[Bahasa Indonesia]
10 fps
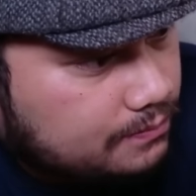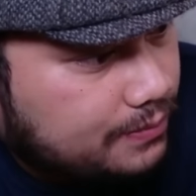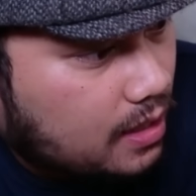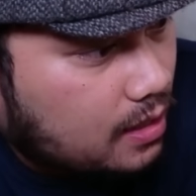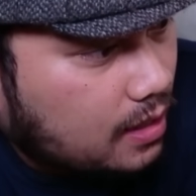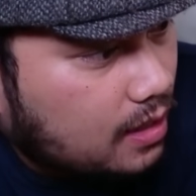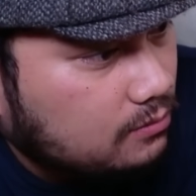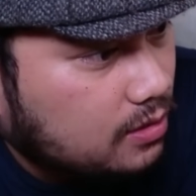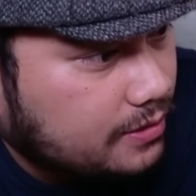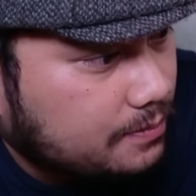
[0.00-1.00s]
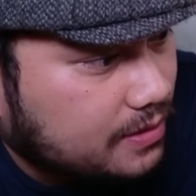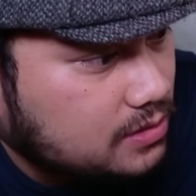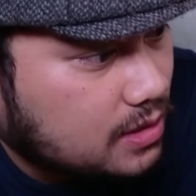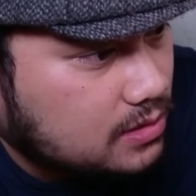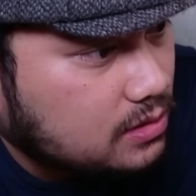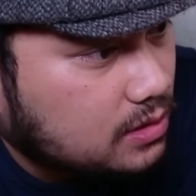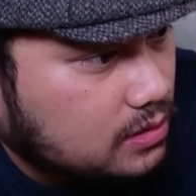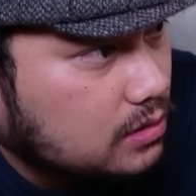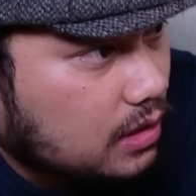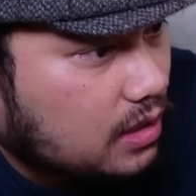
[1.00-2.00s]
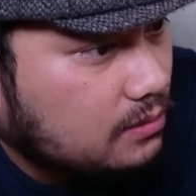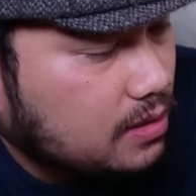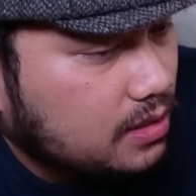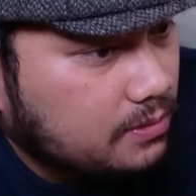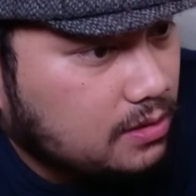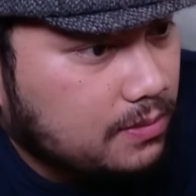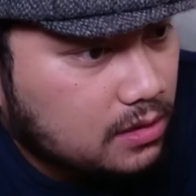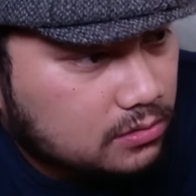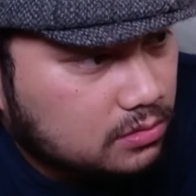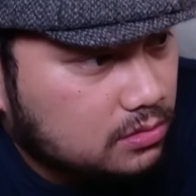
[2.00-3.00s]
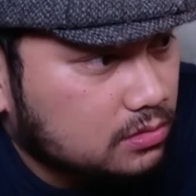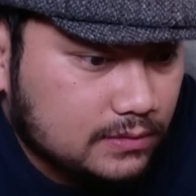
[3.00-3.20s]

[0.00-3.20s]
perlahan-lahan mulai diapresiasi lah karena emang animenya bagus.